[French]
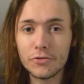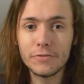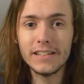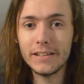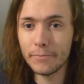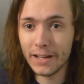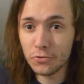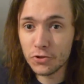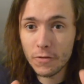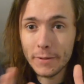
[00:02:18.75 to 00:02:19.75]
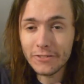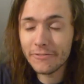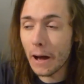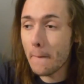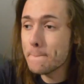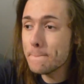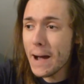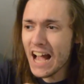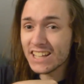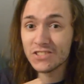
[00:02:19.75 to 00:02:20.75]
Je lui dis, bah écoute, je veux bien te faire un
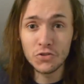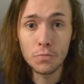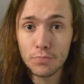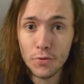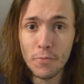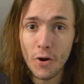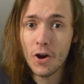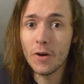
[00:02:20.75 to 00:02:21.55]
max de pub